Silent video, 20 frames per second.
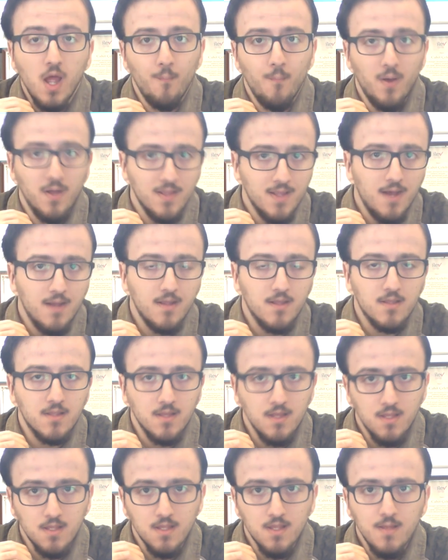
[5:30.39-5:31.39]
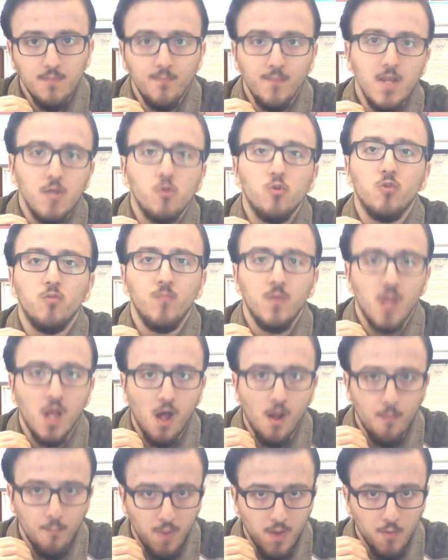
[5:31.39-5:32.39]
bataryası ise 500
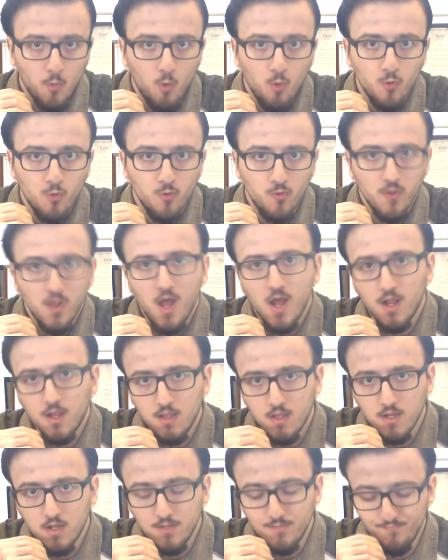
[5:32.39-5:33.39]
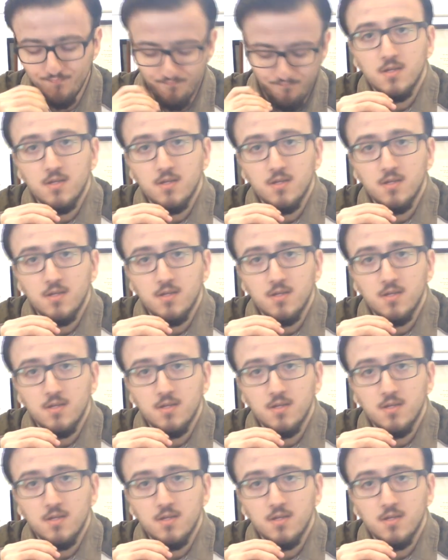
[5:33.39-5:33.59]
mAh olduğunda aktaralım.